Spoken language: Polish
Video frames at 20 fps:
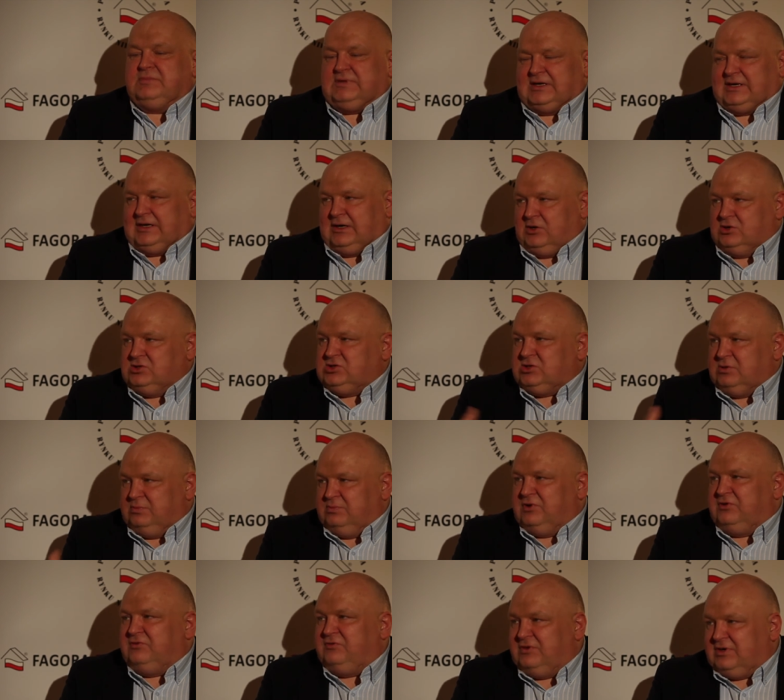taka
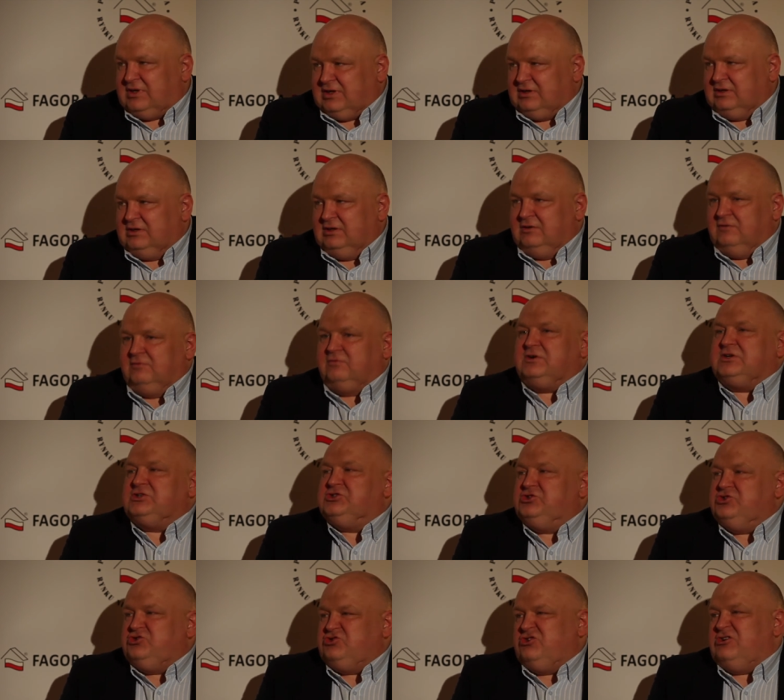osobowa
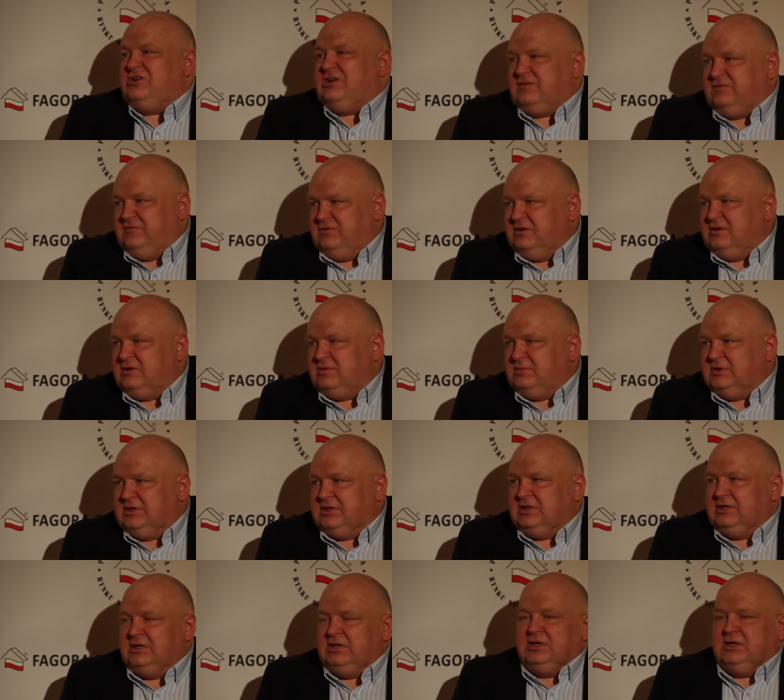właściciela firmy,